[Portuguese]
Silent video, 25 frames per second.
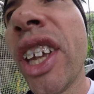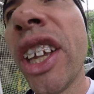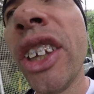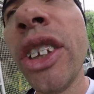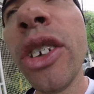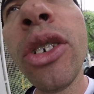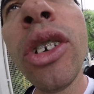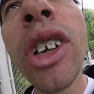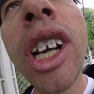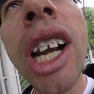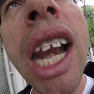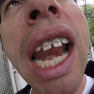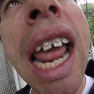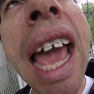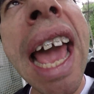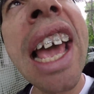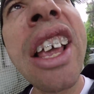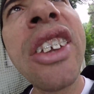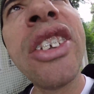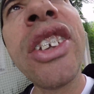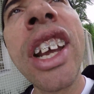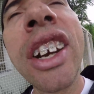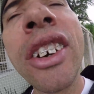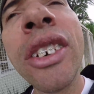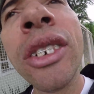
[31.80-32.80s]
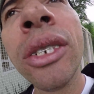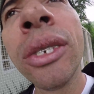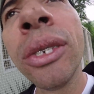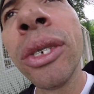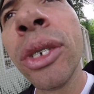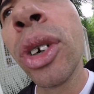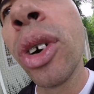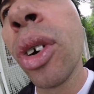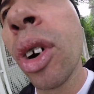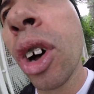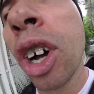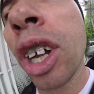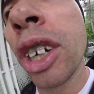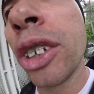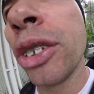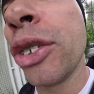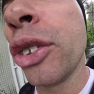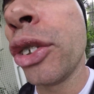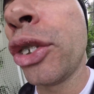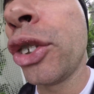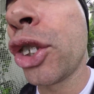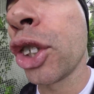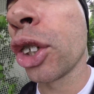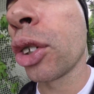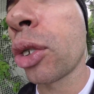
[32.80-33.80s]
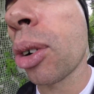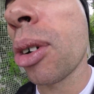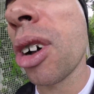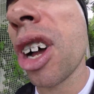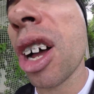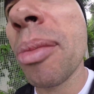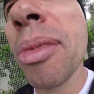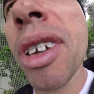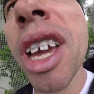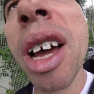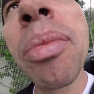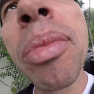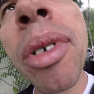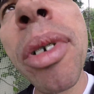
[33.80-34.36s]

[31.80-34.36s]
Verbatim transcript: dando um laser no, no, olho do tio com a minha